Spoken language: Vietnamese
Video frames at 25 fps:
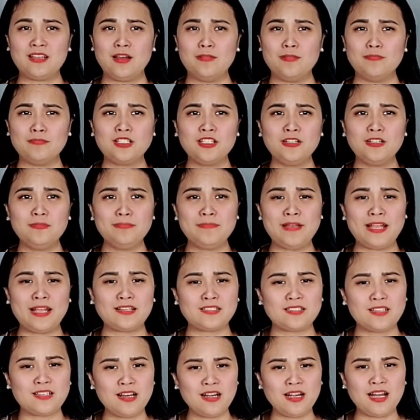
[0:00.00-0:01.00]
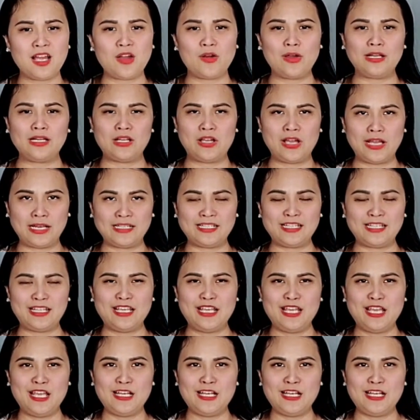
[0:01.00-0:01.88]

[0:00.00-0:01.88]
trộm cướp đang rất là hoành hành.